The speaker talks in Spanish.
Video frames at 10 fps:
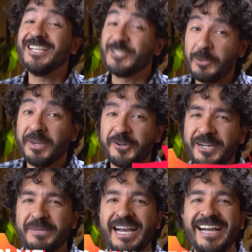Soy Mario
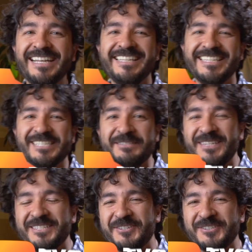Carvajal y estás
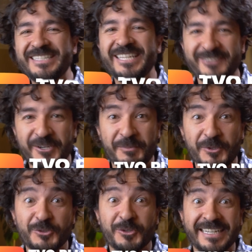viendo TVO
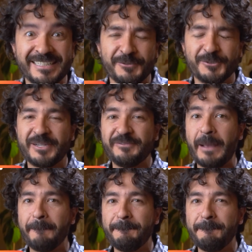Plus, tu canal de fotografía